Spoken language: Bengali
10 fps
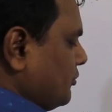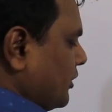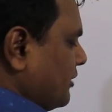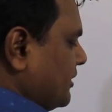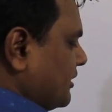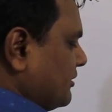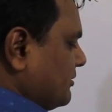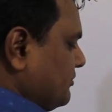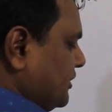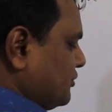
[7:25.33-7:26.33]
পরের বার
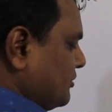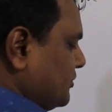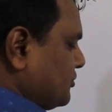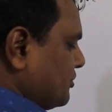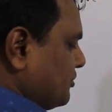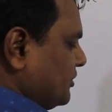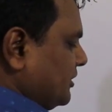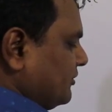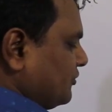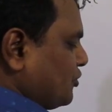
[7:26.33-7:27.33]
বিষয় মিশ্রণ
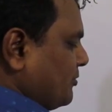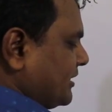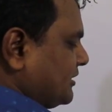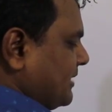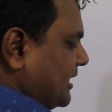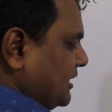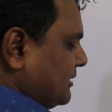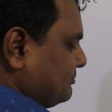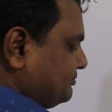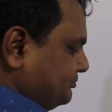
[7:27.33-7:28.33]
অনুযায়ী শ্রম একটা বাড়াইলাম